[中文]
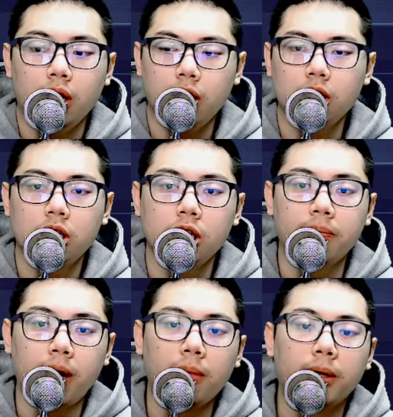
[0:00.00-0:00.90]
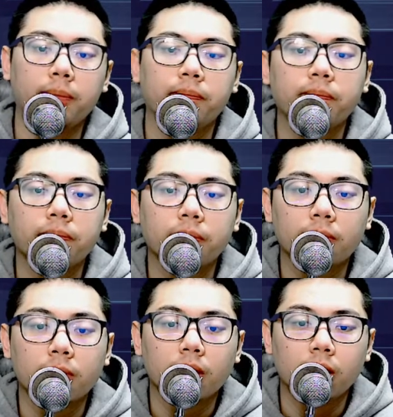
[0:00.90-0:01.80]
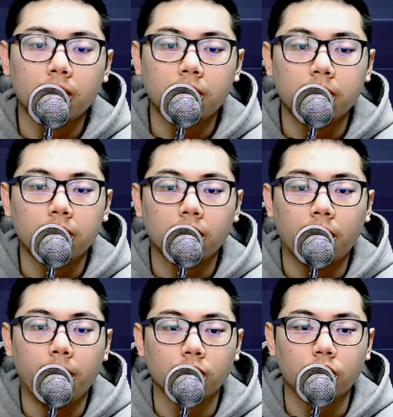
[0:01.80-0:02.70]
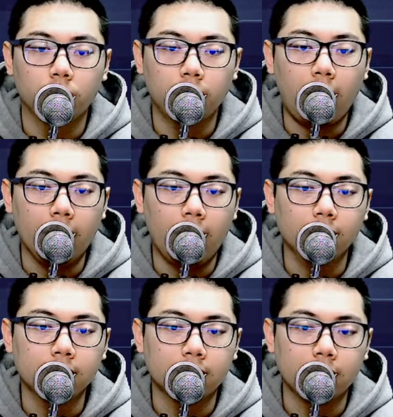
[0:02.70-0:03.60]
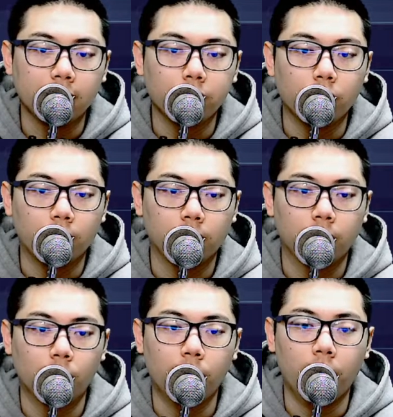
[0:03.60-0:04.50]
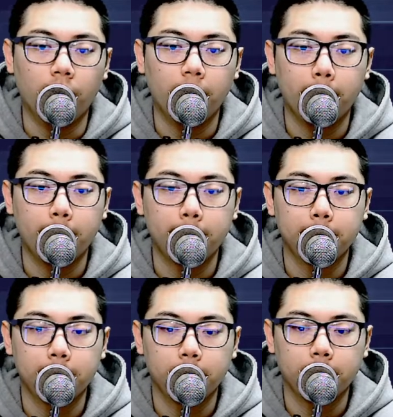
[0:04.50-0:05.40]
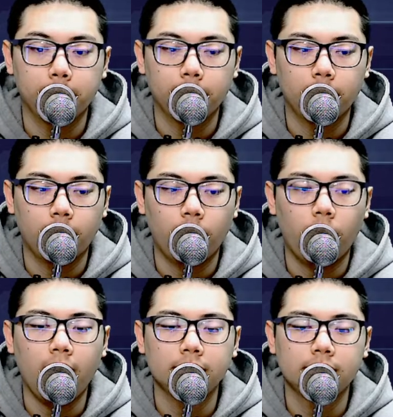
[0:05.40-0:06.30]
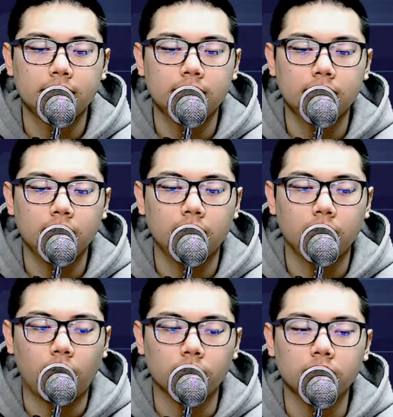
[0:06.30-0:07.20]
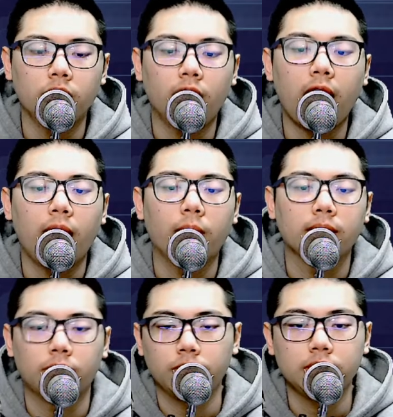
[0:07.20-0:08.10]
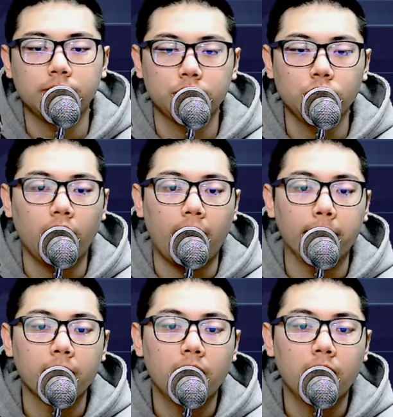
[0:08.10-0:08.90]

一七零八嘛，有没有突打了好几个底部突破了，外资投信都有卡位的，我觉得这不错啦，